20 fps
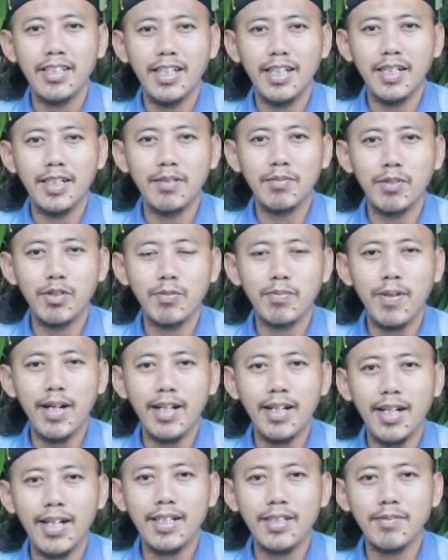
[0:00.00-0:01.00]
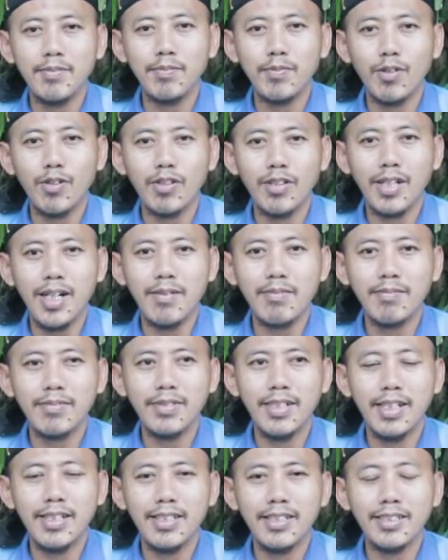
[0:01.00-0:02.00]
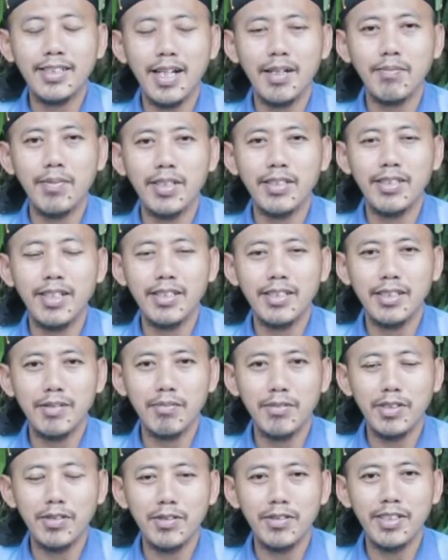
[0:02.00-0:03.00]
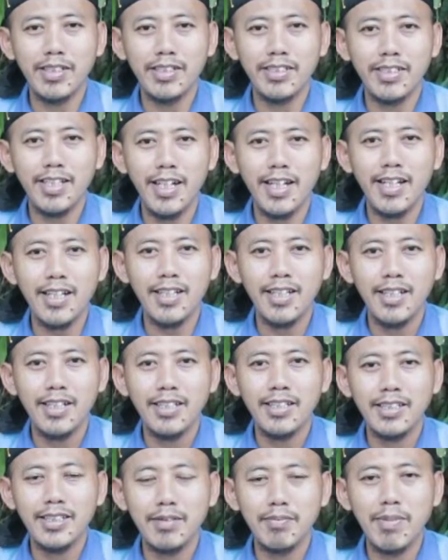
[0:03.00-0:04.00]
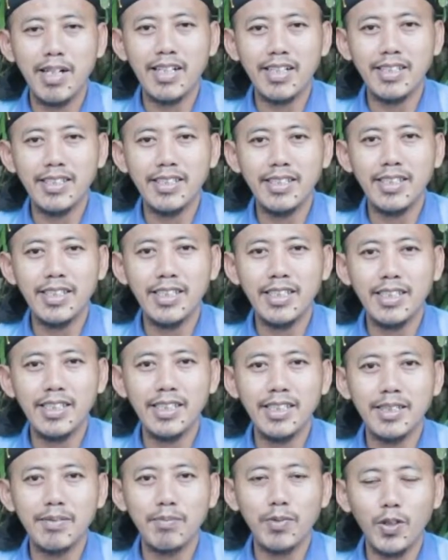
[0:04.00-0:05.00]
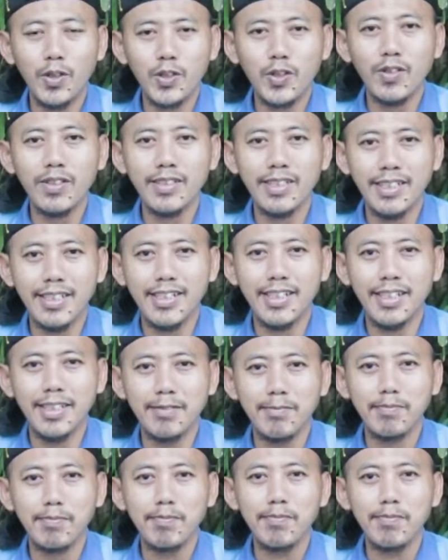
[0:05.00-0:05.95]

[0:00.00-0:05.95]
yang merupakan program dari Sahabat Yatim Indonesia Tebar Gizi ke pelosok negeri.